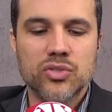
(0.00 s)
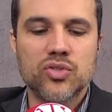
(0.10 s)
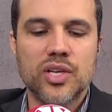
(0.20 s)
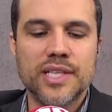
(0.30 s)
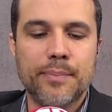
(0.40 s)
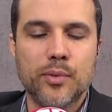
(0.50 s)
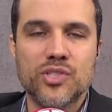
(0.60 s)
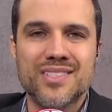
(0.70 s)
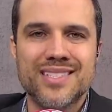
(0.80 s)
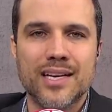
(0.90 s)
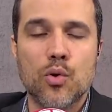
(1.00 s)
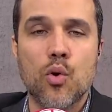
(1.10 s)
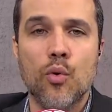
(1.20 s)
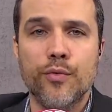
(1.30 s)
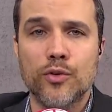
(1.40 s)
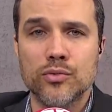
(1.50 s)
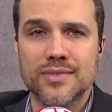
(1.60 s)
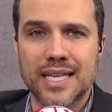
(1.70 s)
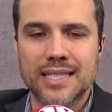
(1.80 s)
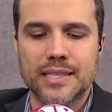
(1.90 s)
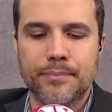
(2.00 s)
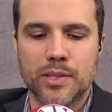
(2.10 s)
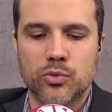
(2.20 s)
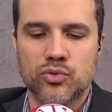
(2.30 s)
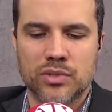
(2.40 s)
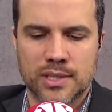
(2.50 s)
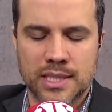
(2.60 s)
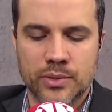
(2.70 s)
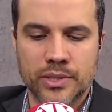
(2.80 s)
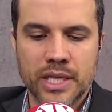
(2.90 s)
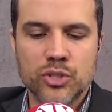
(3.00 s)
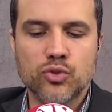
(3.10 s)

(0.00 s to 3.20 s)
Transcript: Só depois de ser confrontada pelo jornal,